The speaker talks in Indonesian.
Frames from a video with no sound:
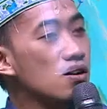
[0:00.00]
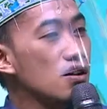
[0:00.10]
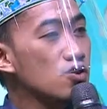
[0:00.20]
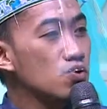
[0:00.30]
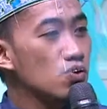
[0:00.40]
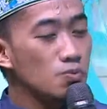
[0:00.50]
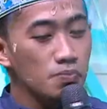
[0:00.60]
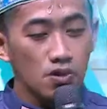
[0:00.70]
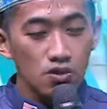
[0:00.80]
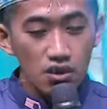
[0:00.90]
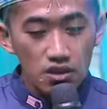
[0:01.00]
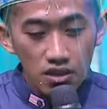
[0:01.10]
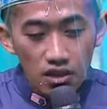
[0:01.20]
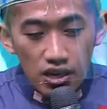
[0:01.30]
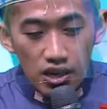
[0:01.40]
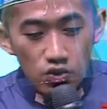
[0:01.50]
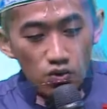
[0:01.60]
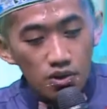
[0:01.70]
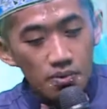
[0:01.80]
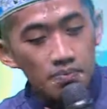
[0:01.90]
langsung lupa loka di kasur
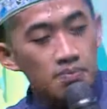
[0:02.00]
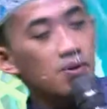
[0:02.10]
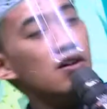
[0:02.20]
eh, hmm,